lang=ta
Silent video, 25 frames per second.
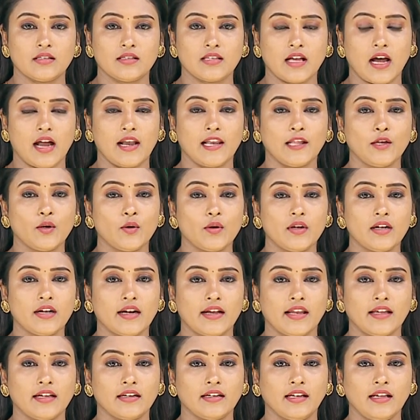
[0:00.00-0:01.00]
சாலையோர
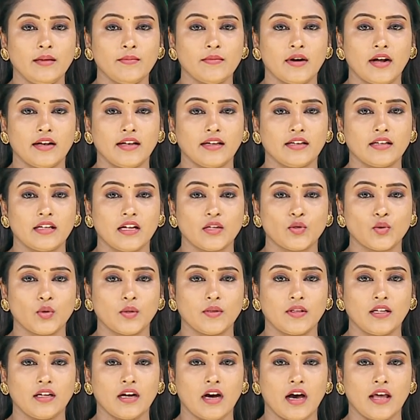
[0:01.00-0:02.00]
கடைகளை மாநகராட்சி
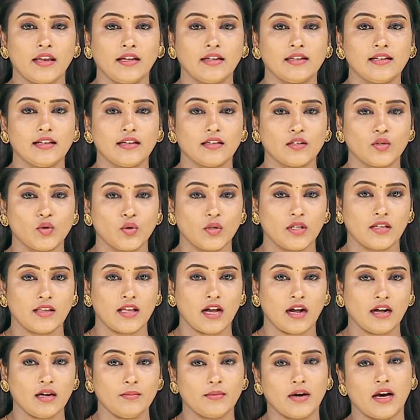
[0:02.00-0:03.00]
அதிகாரிகள்
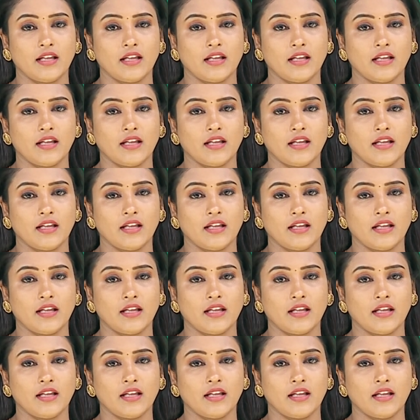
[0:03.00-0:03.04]
அகற்றியதாக